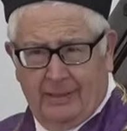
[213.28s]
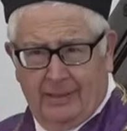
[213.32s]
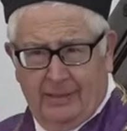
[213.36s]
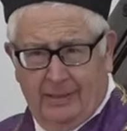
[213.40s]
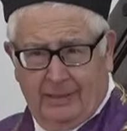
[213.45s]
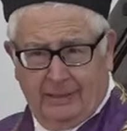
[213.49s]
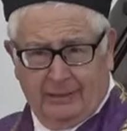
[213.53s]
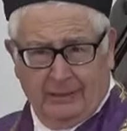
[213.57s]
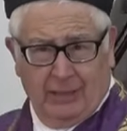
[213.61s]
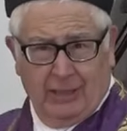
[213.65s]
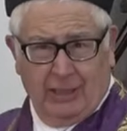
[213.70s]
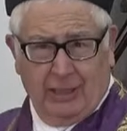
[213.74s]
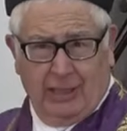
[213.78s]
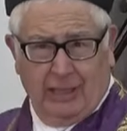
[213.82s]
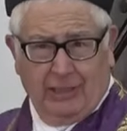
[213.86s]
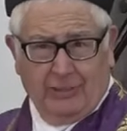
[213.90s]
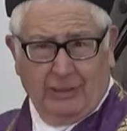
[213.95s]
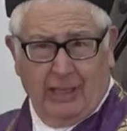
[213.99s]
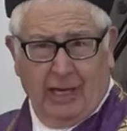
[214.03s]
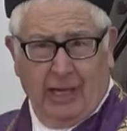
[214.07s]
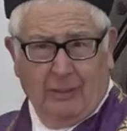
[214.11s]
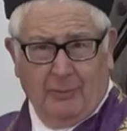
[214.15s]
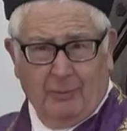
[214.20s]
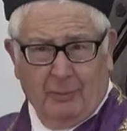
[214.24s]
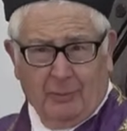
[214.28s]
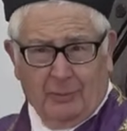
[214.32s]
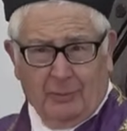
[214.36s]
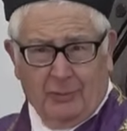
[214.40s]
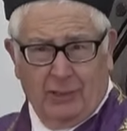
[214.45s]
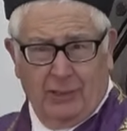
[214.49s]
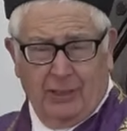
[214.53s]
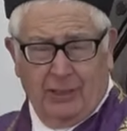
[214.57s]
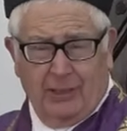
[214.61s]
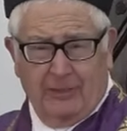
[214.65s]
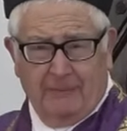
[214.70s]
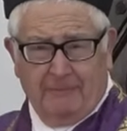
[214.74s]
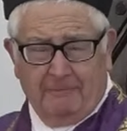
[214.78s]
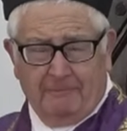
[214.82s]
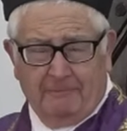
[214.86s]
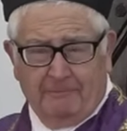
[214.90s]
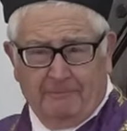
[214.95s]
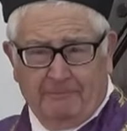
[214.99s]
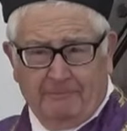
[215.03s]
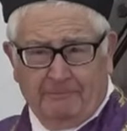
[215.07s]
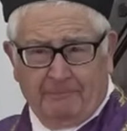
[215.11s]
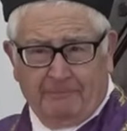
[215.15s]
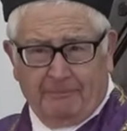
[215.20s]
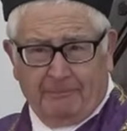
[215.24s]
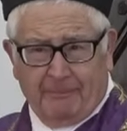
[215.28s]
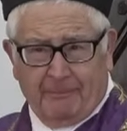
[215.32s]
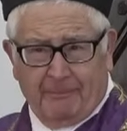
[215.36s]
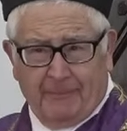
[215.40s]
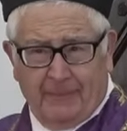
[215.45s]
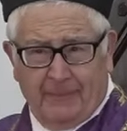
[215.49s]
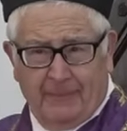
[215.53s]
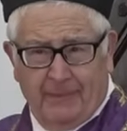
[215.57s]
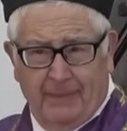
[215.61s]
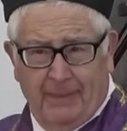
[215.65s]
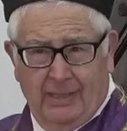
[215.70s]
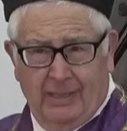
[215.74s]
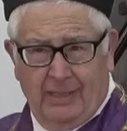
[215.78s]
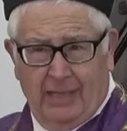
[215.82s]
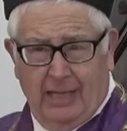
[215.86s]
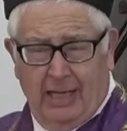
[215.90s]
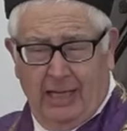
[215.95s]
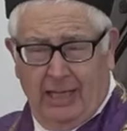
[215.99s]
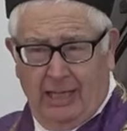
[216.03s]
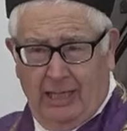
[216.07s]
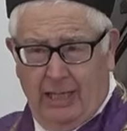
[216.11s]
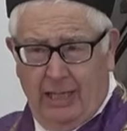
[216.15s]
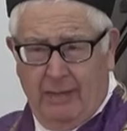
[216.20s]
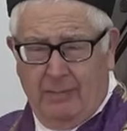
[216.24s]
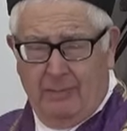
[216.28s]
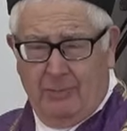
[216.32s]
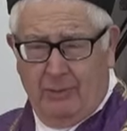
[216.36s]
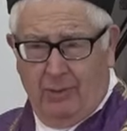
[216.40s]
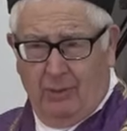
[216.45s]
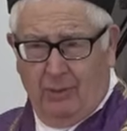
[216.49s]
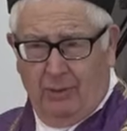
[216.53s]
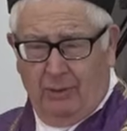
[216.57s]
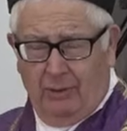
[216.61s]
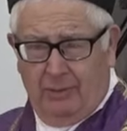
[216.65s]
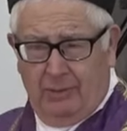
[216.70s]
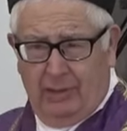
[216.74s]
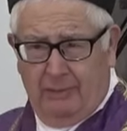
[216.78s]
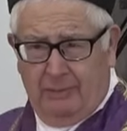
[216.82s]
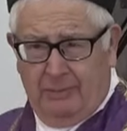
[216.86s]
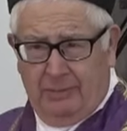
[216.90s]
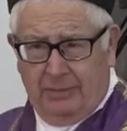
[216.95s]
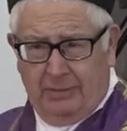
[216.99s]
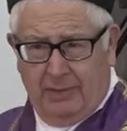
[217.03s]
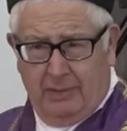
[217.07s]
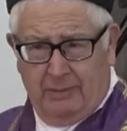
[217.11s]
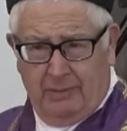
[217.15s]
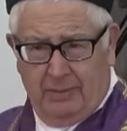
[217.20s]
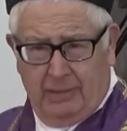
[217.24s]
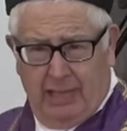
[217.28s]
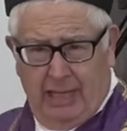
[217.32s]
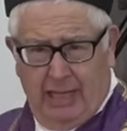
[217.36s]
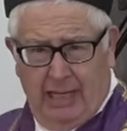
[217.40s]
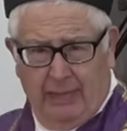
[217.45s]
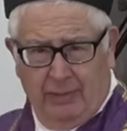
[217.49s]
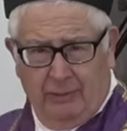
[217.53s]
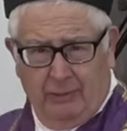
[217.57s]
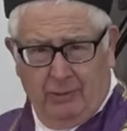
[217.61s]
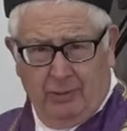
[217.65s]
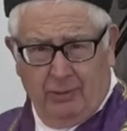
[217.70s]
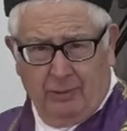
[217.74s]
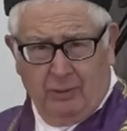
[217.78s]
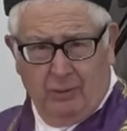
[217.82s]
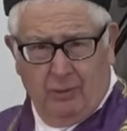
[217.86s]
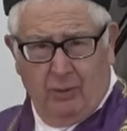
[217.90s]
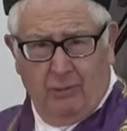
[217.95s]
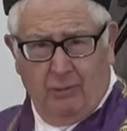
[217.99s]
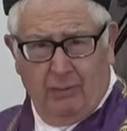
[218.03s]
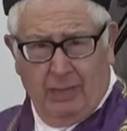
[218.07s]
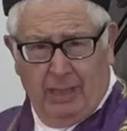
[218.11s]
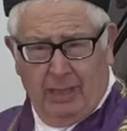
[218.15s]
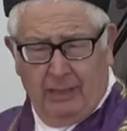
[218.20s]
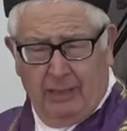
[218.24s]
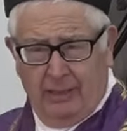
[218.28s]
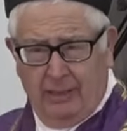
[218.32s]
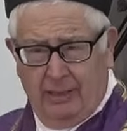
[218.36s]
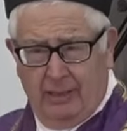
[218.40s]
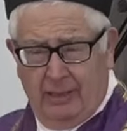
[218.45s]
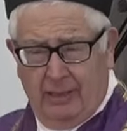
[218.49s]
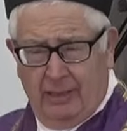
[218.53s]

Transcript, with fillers: Así le cantamos, ¿eh? Era el himno de mi seminario en Roma.